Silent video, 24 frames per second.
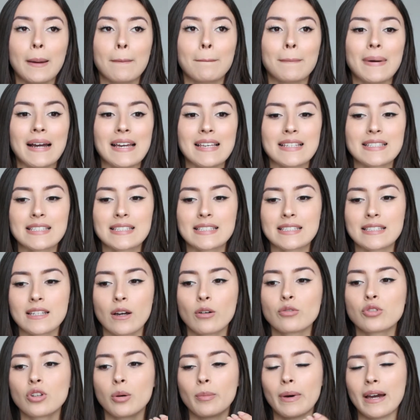Mas se
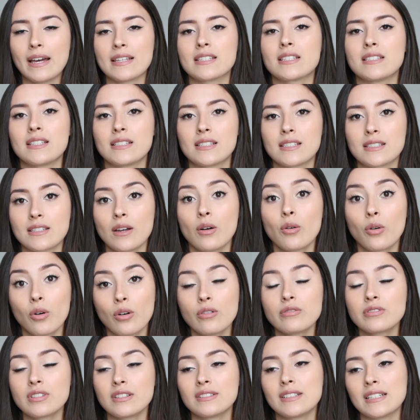eu tomar essa decisão,
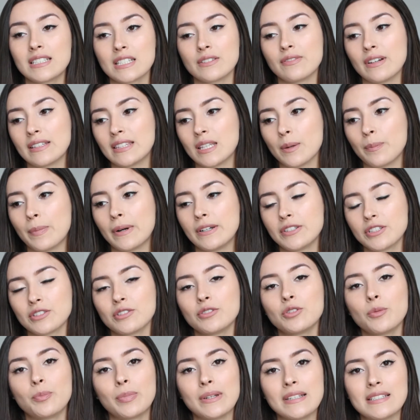com certeza vai ter
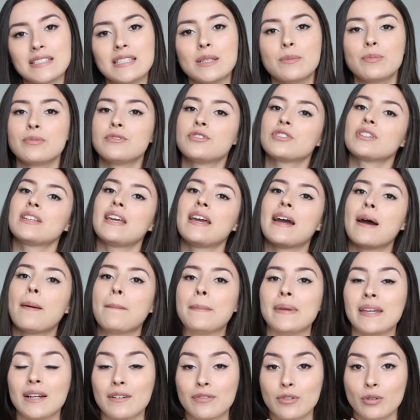partido do princípio de que é a
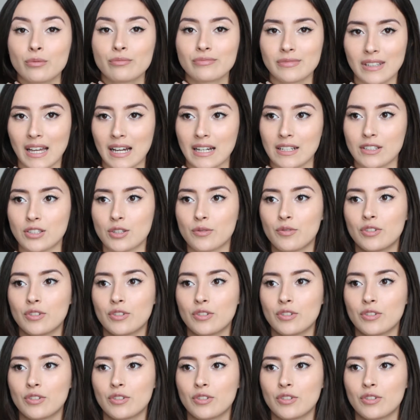minha vontade.